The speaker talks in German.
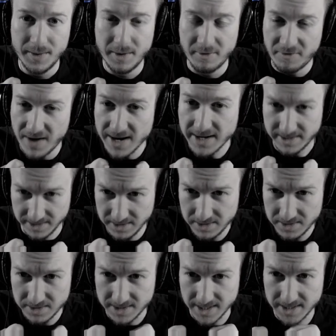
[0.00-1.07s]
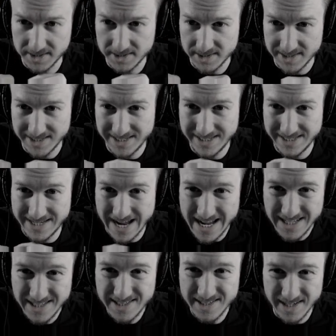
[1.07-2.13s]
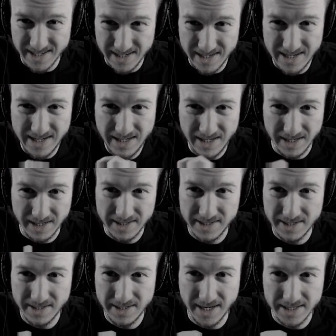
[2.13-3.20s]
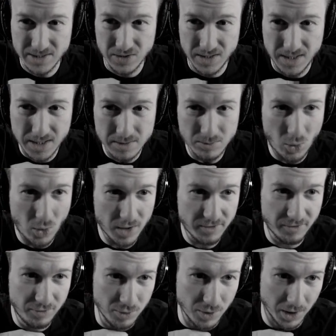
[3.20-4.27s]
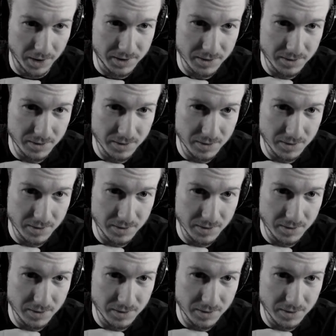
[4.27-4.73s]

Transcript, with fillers: Fakt ist, dass der einzige Link, der zu diesem Ort führt,